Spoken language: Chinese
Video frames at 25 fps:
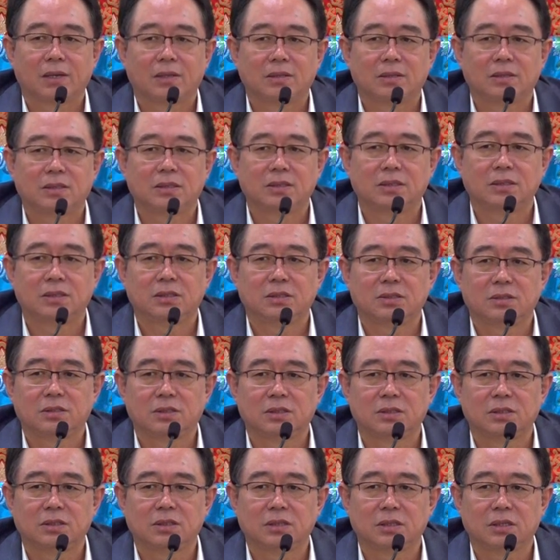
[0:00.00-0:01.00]
这个就
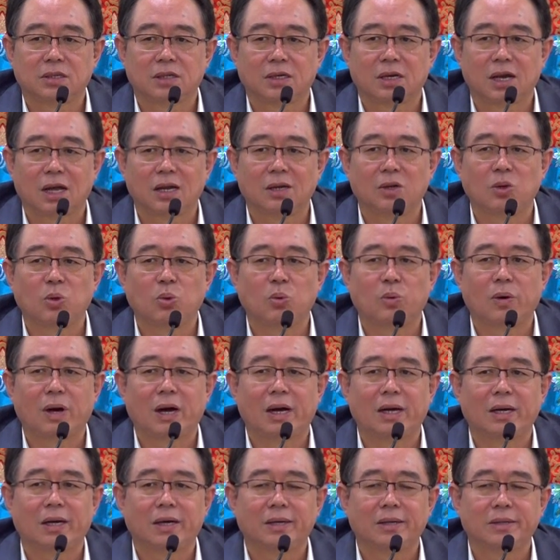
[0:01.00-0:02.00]
是甘露
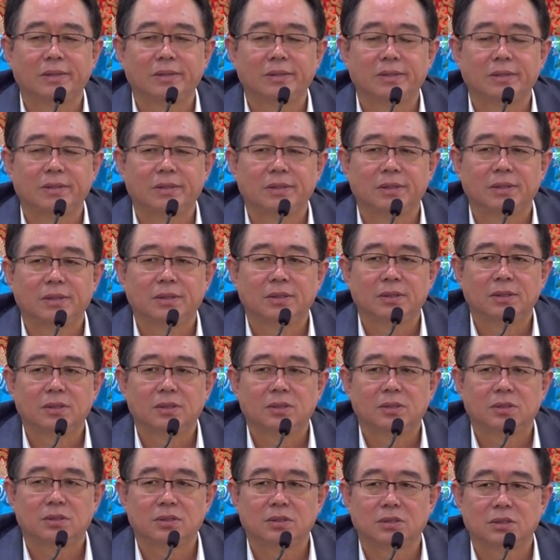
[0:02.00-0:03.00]
啊，
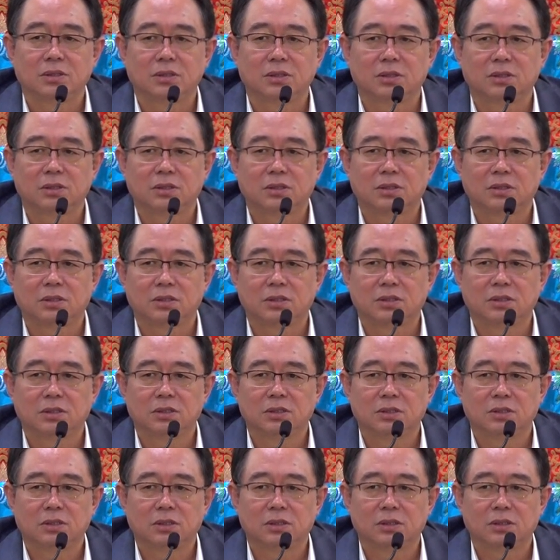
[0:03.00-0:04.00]
说是这
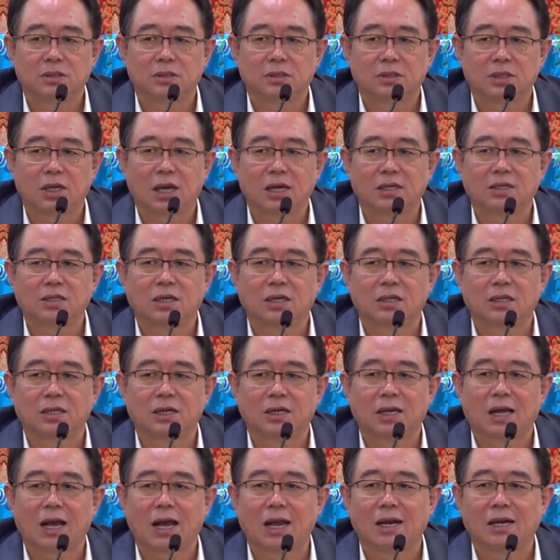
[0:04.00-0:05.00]
个天上的
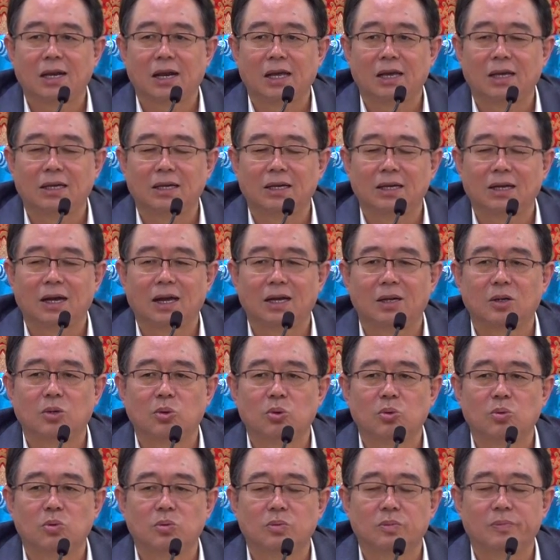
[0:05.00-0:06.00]
甘霖甘
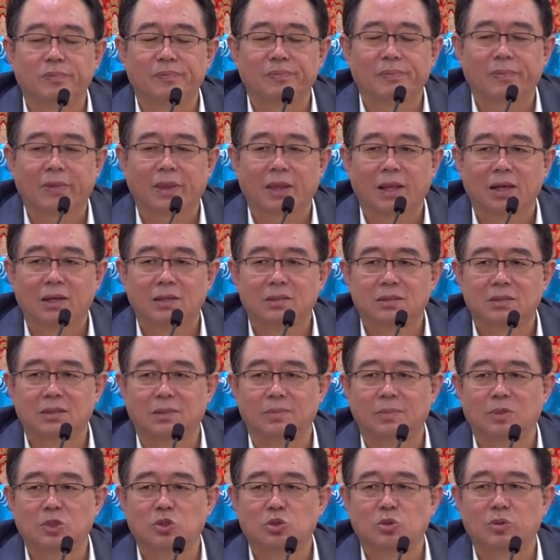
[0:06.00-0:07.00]
露怎
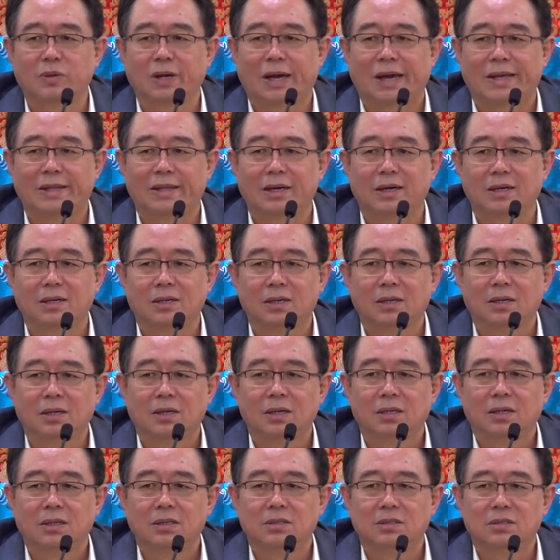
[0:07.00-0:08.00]
么出来的？
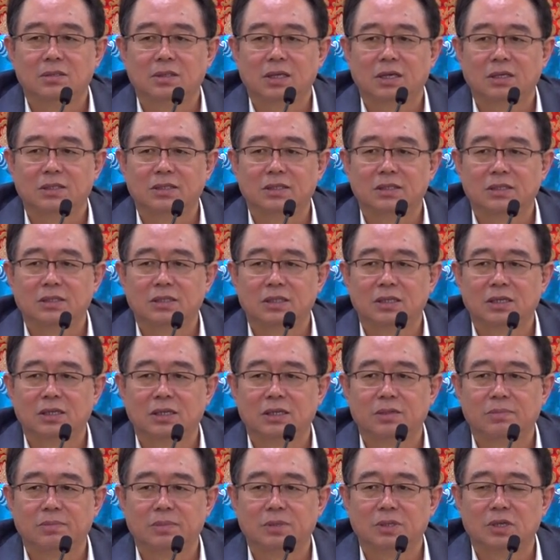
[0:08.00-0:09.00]
就像一
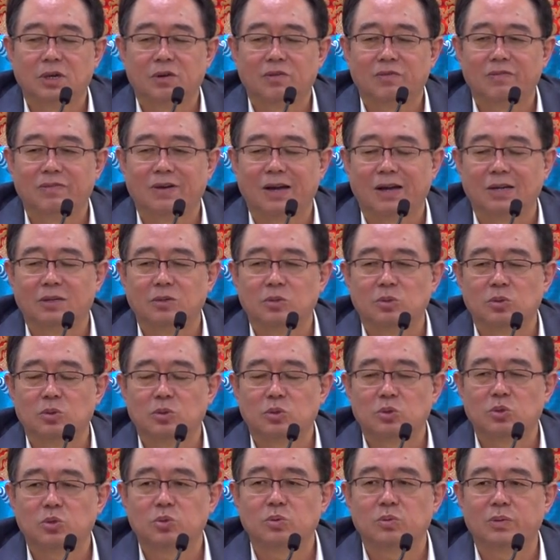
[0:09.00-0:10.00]
些比较繁荣的
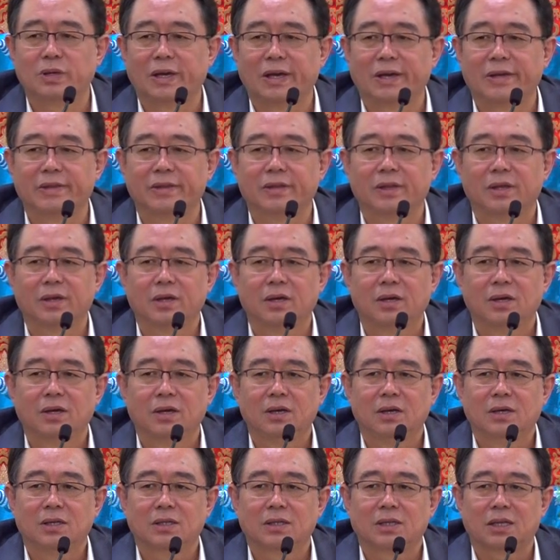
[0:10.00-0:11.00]
树林，
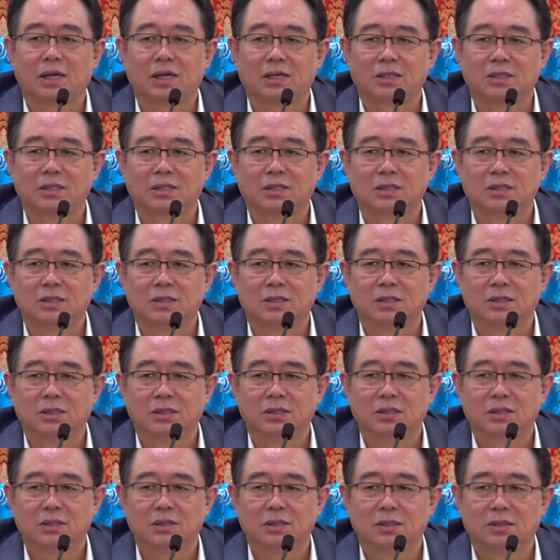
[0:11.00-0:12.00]
它这个
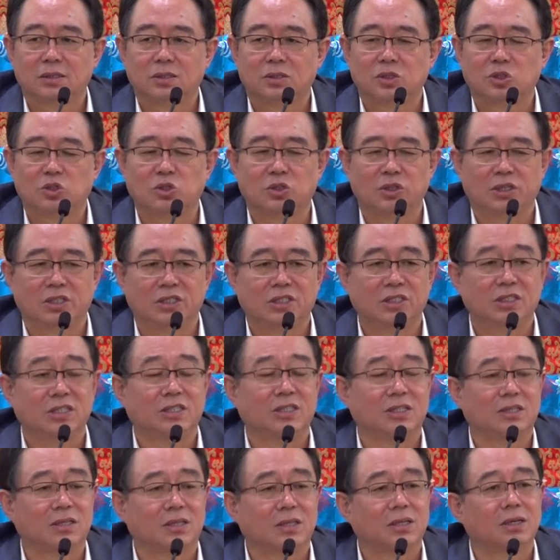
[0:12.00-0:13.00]
水
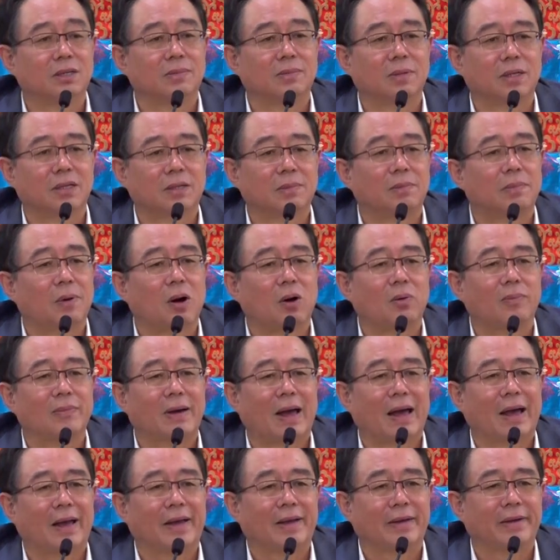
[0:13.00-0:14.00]
汽特别的饱
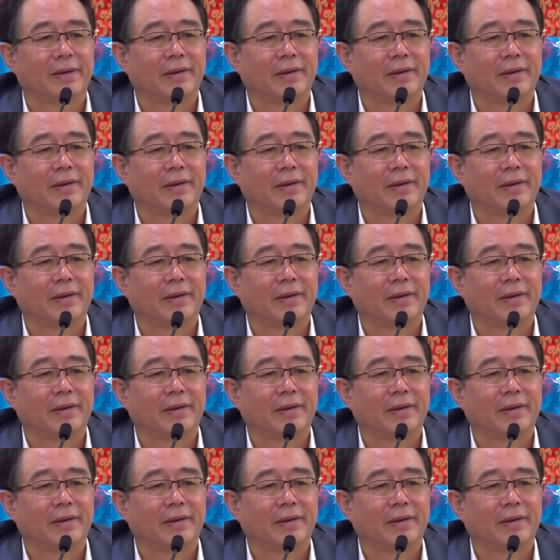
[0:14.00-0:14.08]
满。